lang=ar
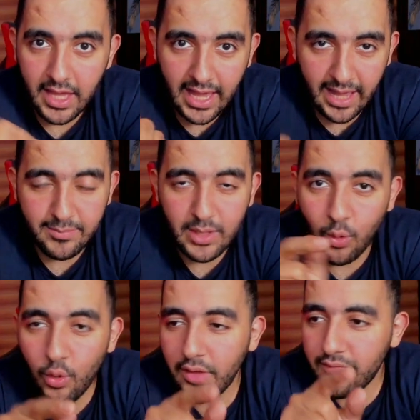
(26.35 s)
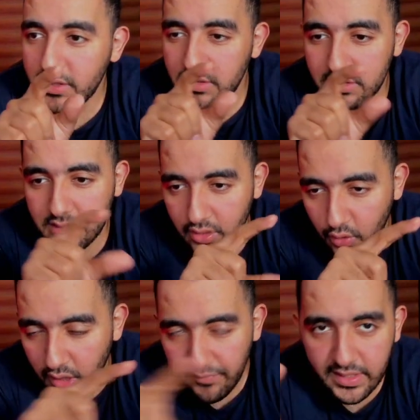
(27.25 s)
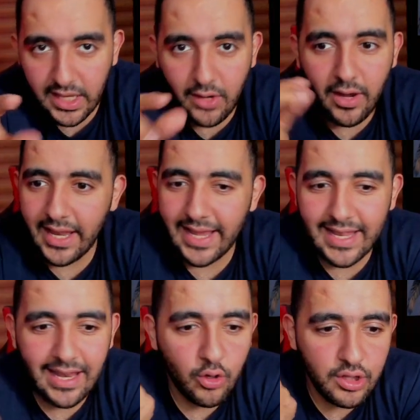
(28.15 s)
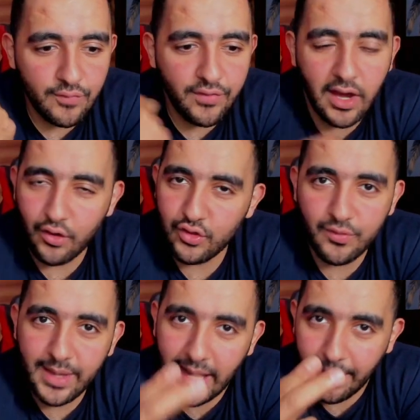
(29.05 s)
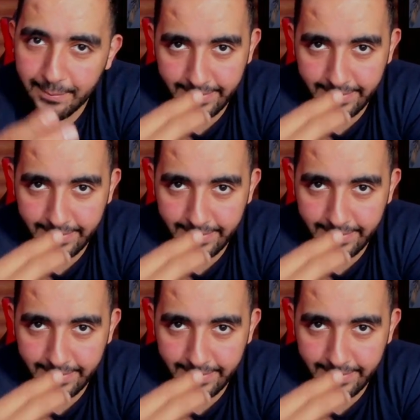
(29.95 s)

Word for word: حمد اخويا في الغلاف بتاعه قال لك ان انا كنت مفكر يوسف بيلعب